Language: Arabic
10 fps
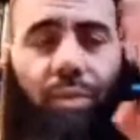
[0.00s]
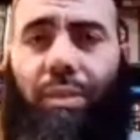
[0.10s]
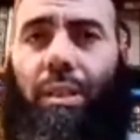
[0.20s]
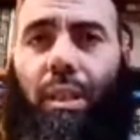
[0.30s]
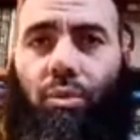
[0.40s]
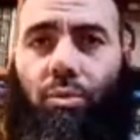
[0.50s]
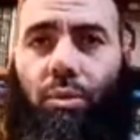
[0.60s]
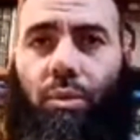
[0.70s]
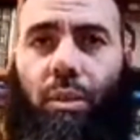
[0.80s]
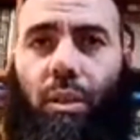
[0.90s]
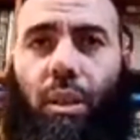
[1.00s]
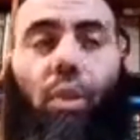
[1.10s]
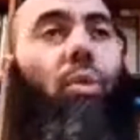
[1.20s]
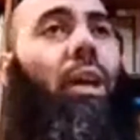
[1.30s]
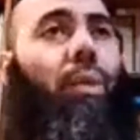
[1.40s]
نفس التخصص
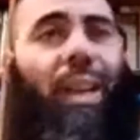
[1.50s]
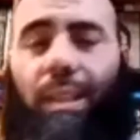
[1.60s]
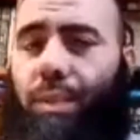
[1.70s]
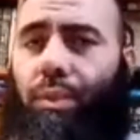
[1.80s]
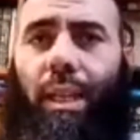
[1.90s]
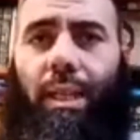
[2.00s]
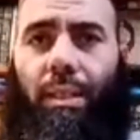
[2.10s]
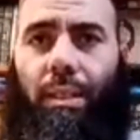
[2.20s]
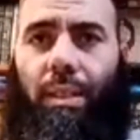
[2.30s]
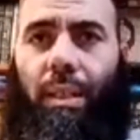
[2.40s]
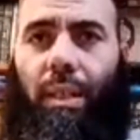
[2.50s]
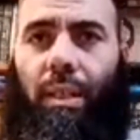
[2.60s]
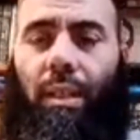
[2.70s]
وقراو عند نفس الاساتذه